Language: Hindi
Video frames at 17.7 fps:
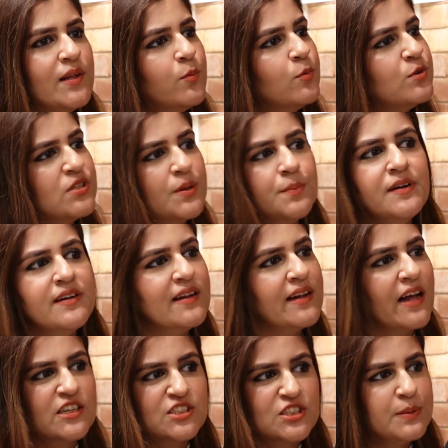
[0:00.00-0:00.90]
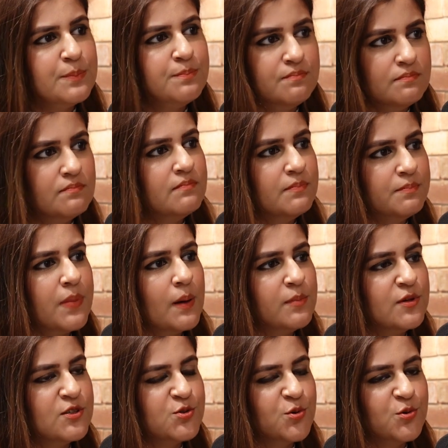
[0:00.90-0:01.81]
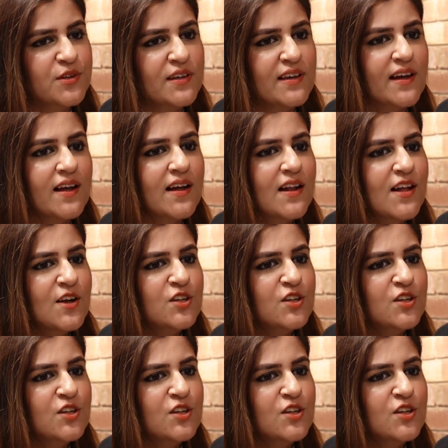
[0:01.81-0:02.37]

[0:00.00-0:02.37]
लेकिन वो सब इंटरनेशनल पब्लिश होते हैं